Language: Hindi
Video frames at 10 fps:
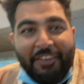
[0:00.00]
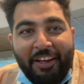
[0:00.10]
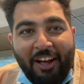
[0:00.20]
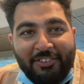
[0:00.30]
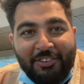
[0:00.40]
ये
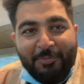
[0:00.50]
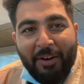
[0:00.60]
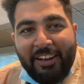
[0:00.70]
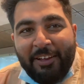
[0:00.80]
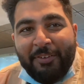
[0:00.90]
आशीष भाई
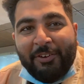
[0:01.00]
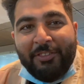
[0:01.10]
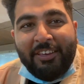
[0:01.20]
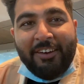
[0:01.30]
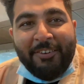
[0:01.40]
ने मेरे को
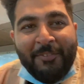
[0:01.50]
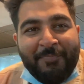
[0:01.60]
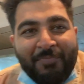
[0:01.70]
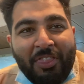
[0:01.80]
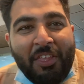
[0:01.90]
दिया
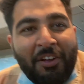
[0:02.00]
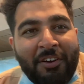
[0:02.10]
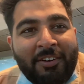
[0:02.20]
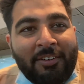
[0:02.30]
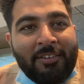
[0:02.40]
आशीष भाई
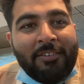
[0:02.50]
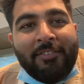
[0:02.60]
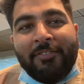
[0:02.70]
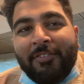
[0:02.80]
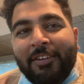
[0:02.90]
ने गिफ्ट
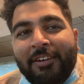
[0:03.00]
कर दिया